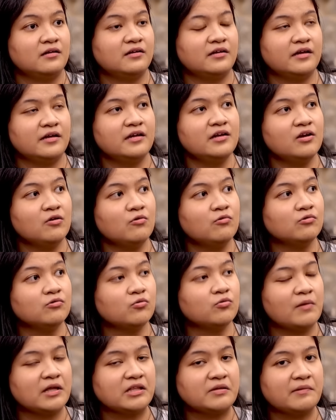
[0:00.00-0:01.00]
jadi
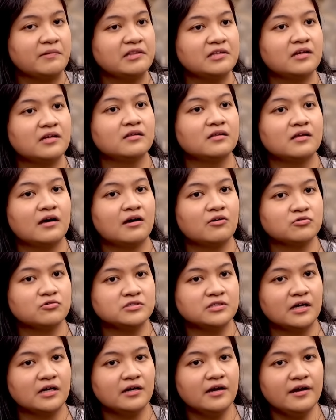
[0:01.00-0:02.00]
untuk mati-matian kita
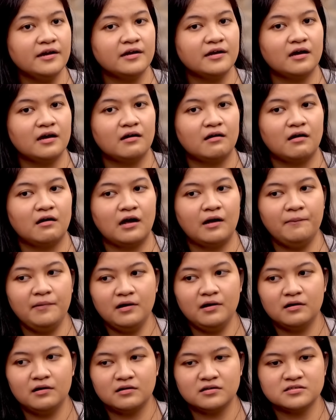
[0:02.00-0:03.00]
harus jaga ya
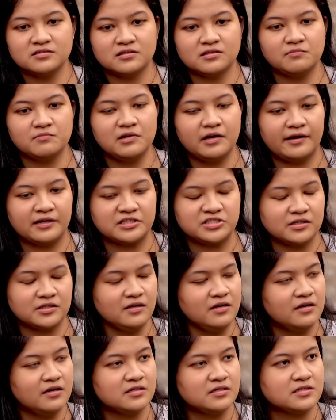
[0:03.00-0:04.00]
apa reasonable
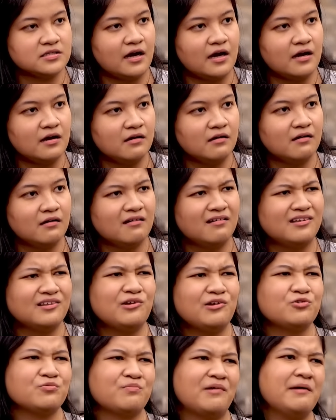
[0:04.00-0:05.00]
actionnya dari sekarang
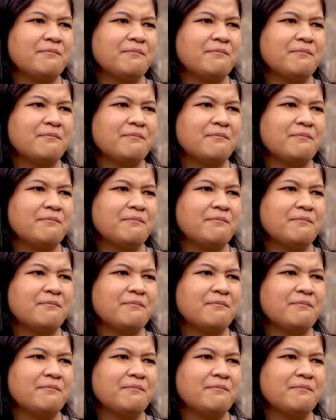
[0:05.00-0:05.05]
kita harus